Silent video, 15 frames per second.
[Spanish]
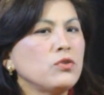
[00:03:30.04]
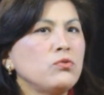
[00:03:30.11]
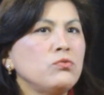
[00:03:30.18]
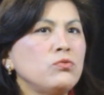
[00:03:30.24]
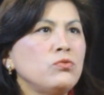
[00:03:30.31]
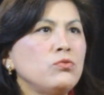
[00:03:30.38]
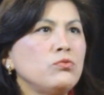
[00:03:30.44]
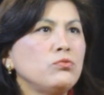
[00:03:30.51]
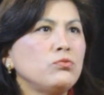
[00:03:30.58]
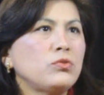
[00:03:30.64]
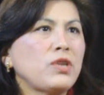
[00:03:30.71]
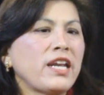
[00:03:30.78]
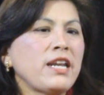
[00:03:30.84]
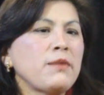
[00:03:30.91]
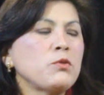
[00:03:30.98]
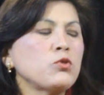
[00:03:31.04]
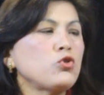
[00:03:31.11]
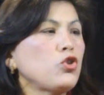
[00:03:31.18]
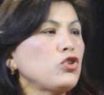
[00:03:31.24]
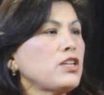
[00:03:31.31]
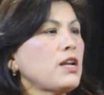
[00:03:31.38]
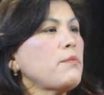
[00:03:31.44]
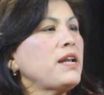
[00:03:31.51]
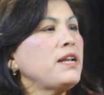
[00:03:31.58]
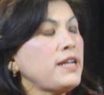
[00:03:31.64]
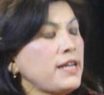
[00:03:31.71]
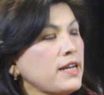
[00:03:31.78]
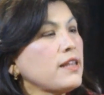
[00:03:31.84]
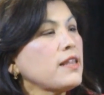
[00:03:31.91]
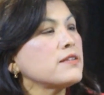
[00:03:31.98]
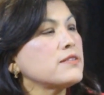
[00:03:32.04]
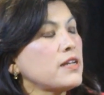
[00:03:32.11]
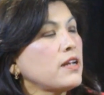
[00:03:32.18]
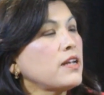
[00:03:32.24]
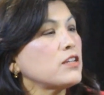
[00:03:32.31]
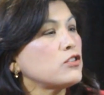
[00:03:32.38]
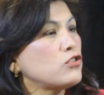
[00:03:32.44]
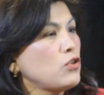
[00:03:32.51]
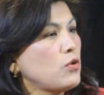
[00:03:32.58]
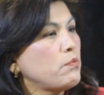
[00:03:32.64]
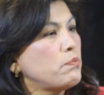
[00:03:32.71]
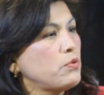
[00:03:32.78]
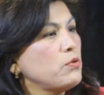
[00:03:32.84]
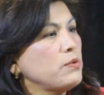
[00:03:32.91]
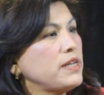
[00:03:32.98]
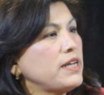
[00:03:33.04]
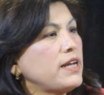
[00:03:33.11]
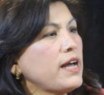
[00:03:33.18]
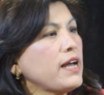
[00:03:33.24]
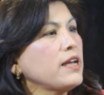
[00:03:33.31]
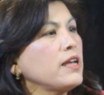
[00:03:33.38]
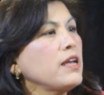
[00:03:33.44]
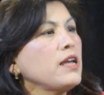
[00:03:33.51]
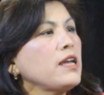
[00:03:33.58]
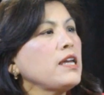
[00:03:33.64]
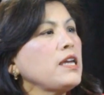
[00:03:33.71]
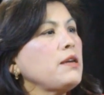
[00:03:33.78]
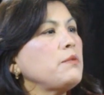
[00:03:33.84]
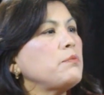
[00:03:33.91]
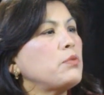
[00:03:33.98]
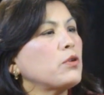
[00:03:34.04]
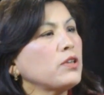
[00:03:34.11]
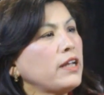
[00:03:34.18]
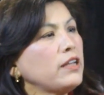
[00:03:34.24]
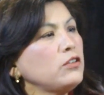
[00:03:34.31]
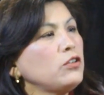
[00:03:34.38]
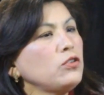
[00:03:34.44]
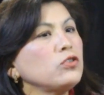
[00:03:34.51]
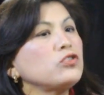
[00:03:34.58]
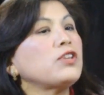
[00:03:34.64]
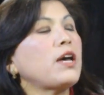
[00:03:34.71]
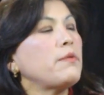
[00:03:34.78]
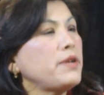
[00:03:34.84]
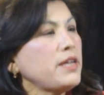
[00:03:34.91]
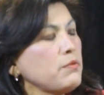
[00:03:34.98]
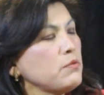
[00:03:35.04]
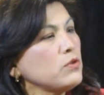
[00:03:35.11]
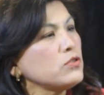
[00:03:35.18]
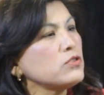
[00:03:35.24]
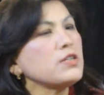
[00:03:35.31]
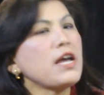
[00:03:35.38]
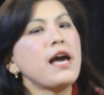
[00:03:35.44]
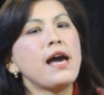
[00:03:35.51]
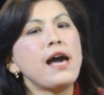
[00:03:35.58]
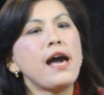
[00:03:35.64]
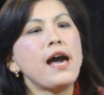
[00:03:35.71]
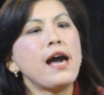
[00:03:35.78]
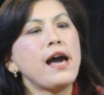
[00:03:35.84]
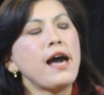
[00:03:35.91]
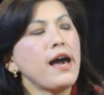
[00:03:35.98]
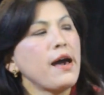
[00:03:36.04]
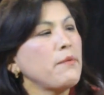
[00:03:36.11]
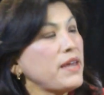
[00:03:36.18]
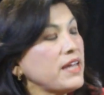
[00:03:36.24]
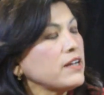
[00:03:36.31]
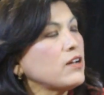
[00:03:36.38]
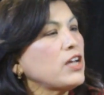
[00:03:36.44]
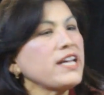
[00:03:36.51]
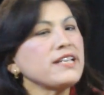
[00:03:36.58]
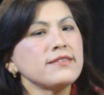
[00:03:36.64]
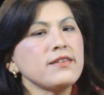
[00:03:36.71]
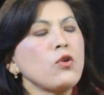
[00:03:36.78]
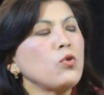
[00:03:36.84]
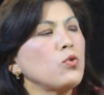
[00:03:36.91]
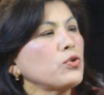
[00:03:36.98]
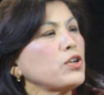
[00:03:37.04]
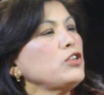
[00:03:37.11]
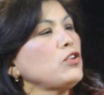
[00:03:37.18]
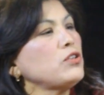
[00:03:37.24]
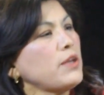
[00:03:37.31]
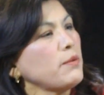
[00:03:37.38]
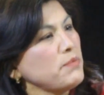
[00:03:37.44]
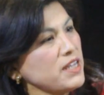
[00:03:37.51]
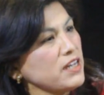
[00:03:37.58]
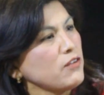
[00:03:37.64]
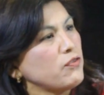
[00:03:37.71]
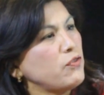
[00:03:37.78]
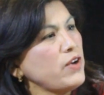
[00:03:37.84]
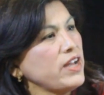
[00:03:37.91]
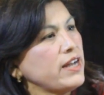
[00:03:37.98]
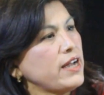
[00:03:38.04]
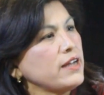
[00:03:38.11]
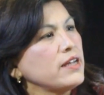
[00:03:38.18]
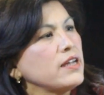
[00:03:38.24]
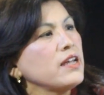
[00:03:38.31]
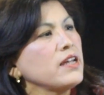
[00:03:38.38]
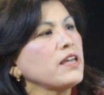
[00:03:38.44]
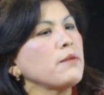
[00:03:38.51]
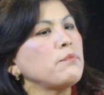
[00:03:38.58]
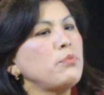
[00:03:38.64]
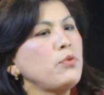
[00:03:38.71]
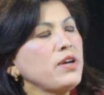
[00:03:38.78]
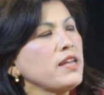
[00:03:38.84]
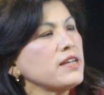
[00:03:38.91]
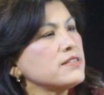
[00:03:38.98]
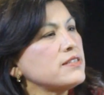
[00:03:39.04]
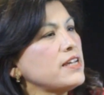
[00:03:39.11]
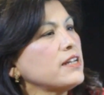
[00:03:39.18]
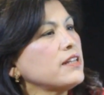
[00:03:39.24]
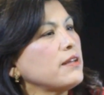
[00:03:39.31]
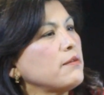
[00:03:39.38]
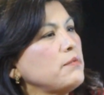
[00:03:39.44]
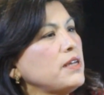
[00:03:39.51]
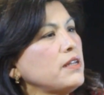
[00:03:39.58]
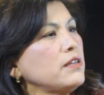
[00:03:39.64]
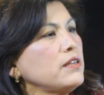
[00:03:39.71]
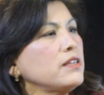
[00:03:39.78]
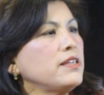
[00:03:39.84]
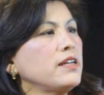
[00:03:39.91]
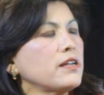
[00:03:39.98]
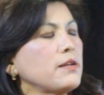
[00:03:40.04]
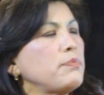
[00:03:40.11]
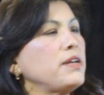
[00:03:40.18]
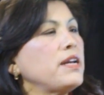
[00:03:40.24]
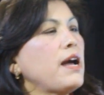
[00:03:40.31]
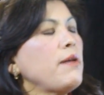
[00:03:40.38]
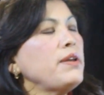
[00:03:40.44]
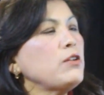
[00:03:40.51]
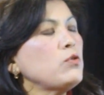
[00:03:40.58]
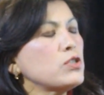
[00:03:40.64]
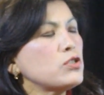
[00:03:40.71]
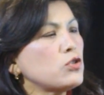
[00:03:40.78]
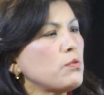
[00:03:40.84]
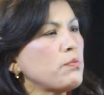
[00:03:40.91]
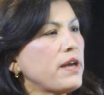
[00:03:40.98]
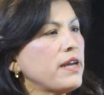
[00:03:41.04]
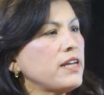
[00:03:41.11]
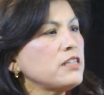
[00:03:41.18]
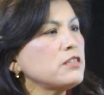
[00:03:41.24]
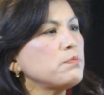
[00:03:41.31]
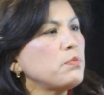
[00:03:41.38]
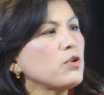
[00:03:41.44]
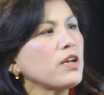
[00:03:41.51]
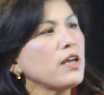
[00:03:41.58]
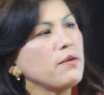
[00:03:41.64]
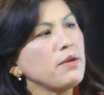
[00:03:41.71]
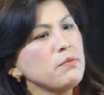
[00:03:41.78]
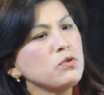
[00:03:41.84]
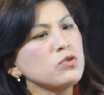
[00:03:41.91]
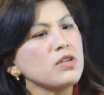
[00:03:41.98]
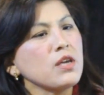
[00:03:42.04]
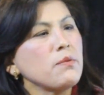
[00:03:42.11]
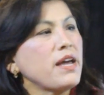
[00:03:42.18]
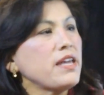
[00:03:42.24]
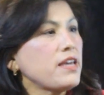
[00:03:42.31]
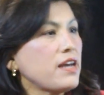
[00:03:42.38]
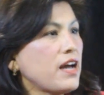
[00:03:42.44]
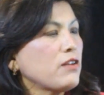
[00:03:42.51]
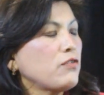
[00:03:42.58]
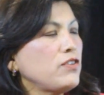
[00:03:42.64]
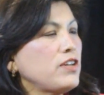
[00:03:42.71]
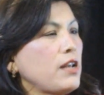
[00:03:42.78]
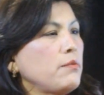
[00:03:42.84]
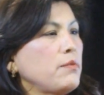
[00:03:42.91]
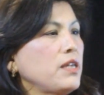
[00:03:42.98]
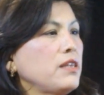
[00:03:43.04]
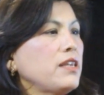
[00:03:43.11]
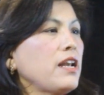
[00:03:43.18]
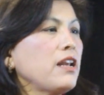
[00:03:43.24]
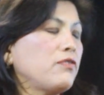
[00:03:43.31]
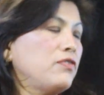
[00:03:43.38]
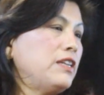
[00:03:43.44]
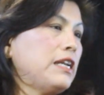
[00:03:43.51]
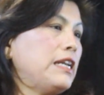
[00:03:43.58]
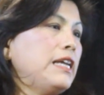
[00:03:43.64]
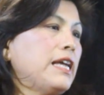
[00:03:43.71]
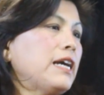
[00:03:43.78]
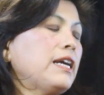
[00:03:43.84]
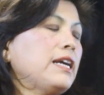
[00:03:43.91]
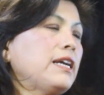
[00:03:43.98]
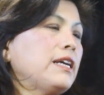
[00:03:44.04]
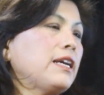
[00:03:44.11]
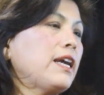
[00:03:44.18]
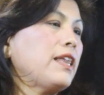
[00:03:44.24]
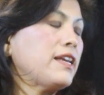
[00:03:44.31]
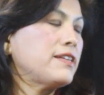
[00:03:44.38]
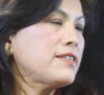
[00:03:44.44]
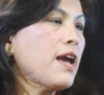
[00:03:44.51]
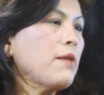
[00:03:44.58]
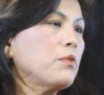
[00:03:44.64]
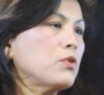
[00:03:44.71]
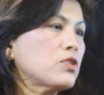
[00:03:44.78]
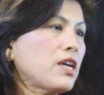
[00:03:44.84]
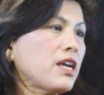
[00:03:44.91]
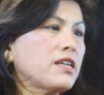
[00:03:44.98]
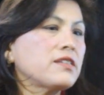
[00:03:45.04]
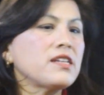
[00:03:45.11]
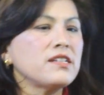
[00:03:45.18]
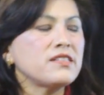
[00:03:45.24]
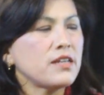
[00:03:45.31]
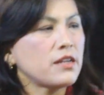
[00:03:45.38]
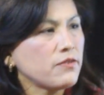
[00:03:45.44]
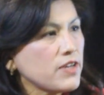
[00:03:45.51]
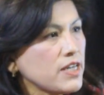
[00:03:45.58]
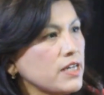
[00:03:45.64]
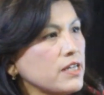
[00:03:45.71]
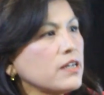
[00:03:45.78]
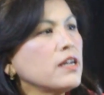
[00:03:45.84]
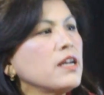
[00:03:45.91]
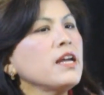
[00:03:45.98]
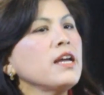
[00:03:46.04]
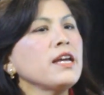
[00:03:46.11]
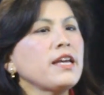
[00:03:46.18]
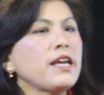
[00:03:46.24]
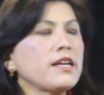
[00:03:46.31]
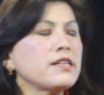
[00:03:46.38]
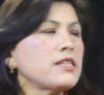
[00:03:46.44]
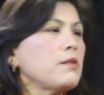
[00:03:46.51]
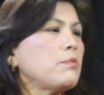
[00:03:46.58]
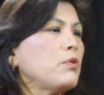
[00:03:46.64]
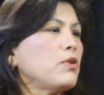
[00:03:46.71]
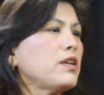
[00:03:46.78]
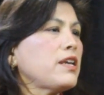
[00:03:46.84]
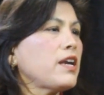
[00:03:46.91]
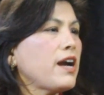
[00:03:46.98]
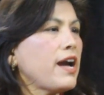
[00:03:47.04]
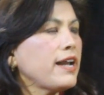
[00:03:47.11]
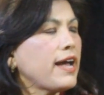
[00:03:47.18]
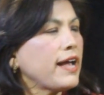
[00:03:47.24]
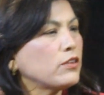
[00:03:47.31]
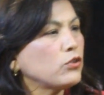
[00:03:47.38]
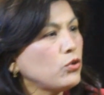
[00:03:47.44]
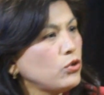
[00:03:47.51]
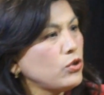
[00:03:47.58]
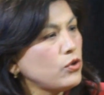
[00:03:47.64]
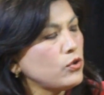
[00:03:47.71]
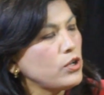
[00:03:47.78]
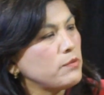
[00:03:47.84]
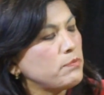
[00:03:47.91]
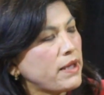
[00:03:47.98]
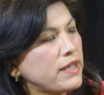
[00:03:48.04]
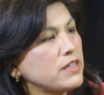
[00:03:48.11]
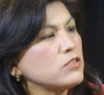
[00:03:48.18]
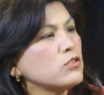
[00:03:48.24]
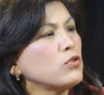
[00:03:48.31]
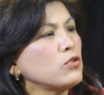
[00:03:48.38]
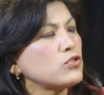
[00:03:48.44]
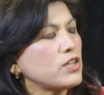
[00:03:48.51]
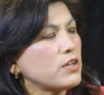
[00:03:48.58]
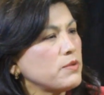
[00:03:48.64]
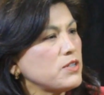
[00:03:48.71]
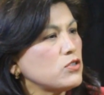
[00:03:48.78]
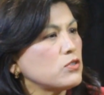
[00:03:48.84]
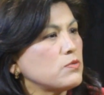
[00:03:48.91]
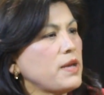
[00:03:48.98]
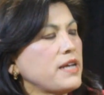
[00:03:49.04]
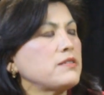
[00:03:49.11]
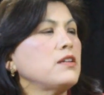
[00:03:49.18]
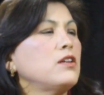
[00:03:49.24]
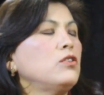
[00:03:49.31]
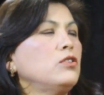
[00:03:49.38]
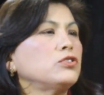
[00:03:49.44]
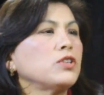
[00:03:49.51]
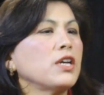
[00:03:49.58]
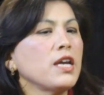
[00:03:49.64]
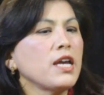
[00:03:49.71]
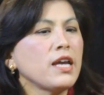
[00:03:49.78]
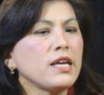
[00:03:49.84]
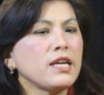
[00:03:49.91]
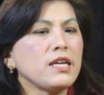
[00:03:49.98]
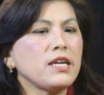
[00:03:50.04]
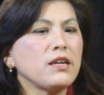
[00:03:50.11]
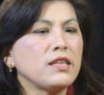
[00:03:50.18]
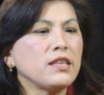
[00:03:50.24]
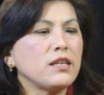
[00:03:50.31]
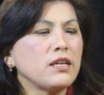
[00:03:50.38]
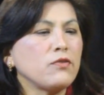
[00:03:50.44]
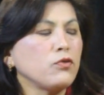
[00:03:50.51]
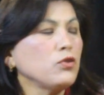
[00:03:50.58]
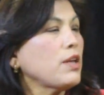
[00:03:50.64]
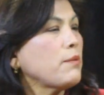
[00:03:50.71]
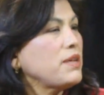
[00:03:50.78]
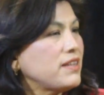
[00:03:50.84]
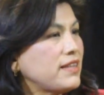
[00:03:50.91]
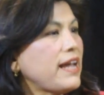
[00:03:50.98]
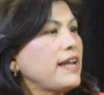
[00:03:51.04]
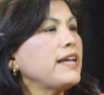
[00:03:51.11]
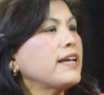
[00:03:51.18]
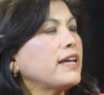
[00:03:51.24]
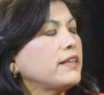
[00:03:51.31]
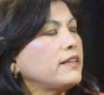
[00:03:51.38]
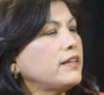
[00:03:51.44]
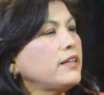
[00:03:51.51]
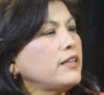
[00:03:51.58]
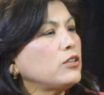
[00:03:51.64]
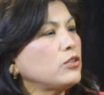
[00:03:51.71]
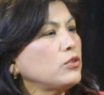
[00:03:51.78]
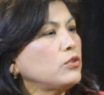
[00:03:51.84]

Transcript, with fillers: mm, tenemos otra manera de hacer gestión pública y por tanto nos abrimos a ver qué está ocurriendo también afuera que pueda ser también de replicable en nuestro país porque vemos que va a llegar finalmente a la finalidad que, deseamos, que es el servir, que es el poder llegar a todo el país con los servicios básicos y, fundamentales que tiene